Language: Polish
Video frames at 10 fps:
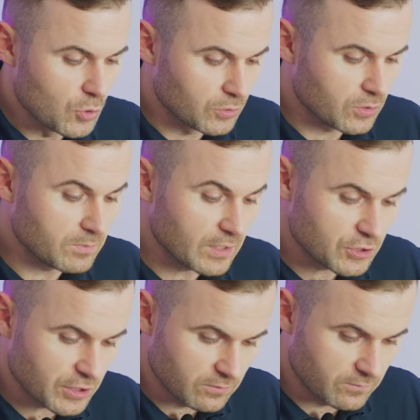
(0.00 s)
luty
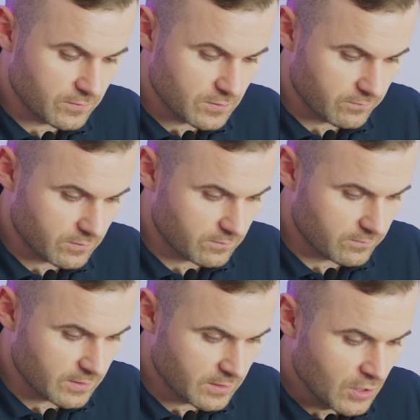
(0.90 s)

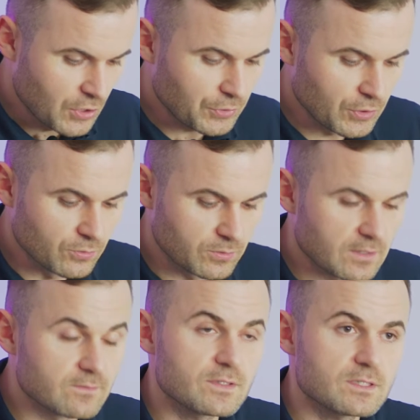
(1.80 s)
miedziano-fosforowe i
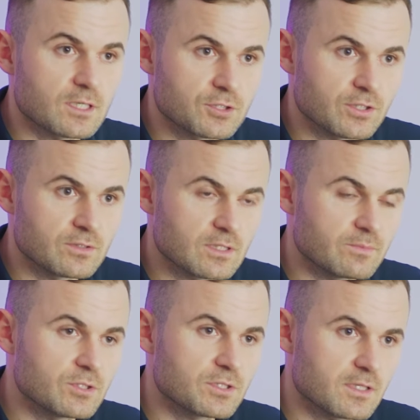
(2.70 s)
tutaj wystarczająca będzie